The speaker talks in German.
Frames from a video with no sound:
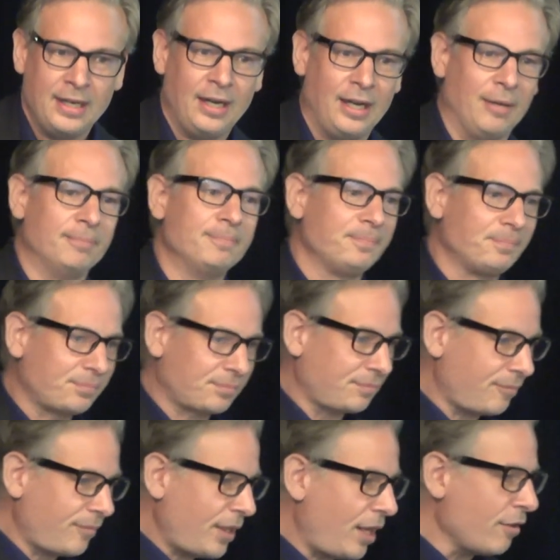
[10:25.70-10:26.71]
Ähm,
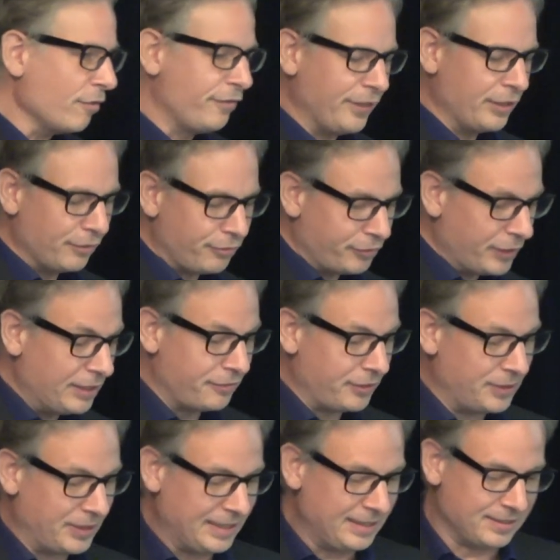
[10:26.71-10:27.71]
für viele
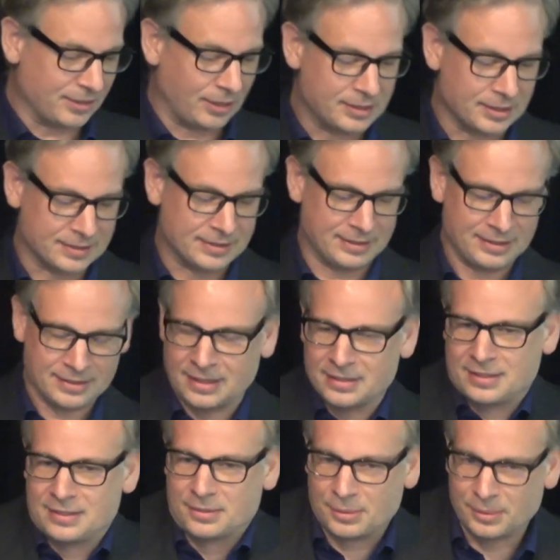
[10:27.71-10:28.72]
von Ihnen das, ist
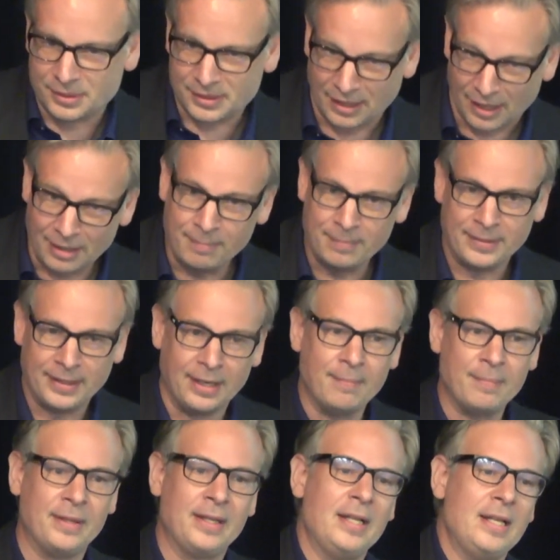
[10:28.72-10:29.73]
das natürlich klar,
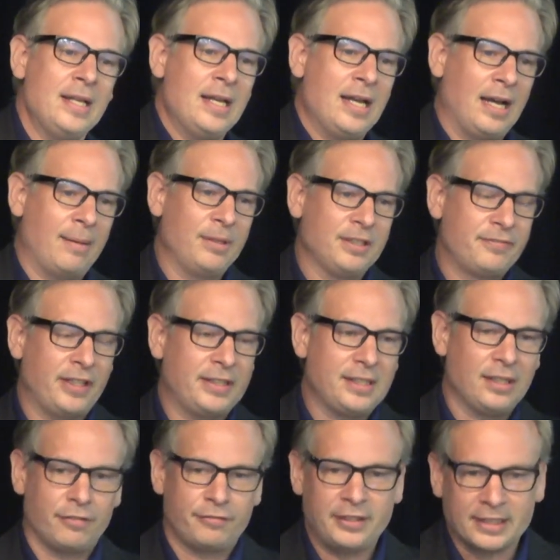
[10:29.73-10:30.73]
ja. Aber ich werde
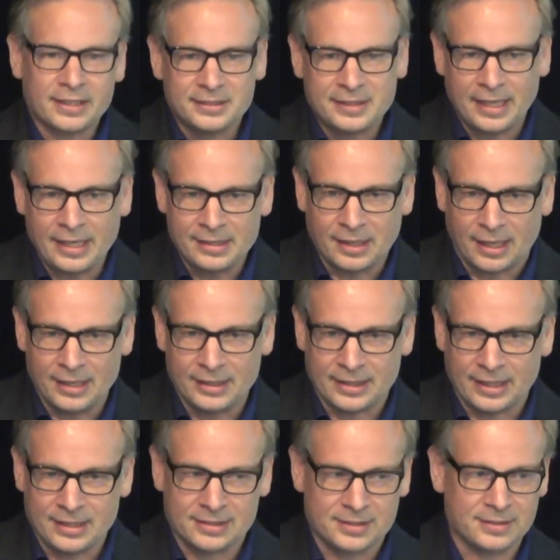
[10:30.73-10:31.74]
hier auf vier Kriterien
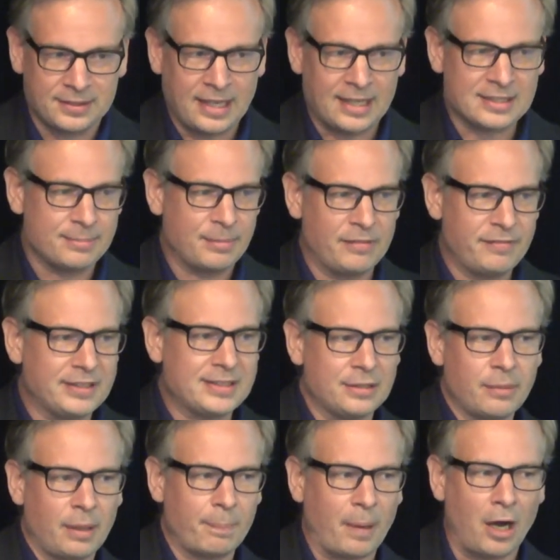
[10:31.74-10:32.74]
eingehen. Also das erste Mal wird dann
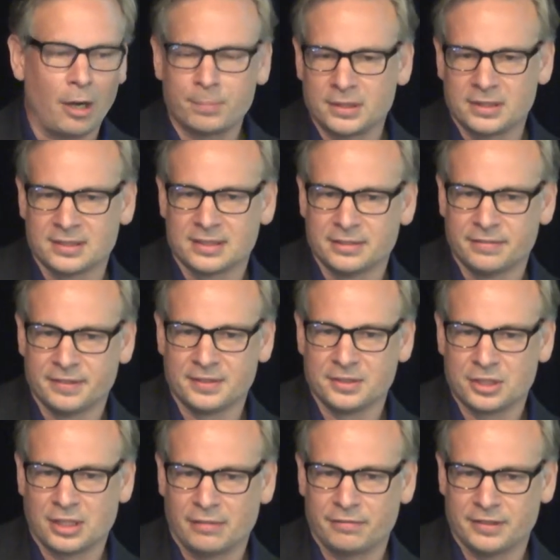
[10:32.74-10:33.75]
überhaupt behauptet, dass es
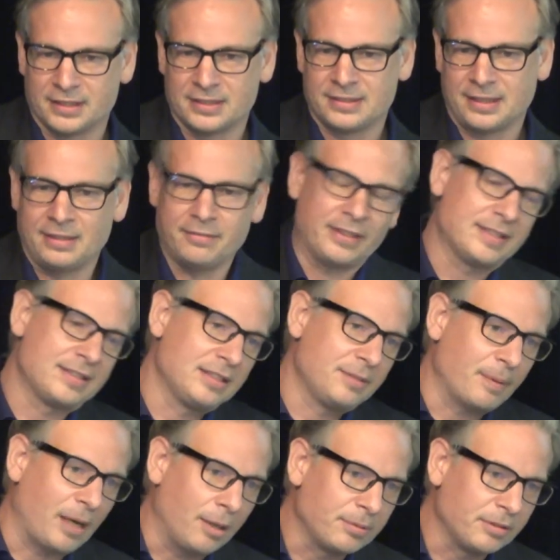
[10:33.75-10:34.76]
Wissenschaft ist. Denn wenn es
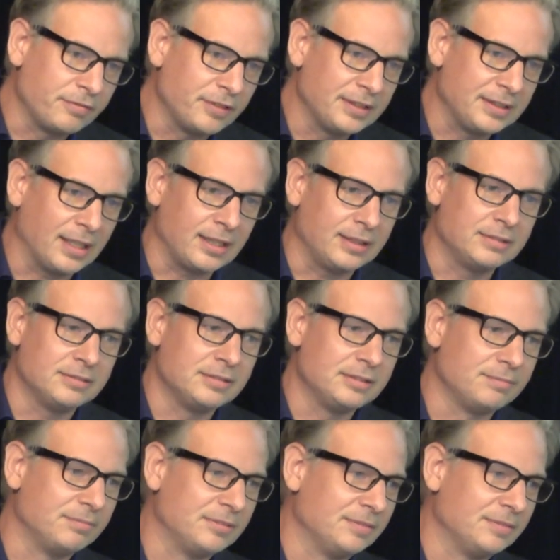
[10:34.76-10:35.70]
nicht behauptet wird, ja, dann,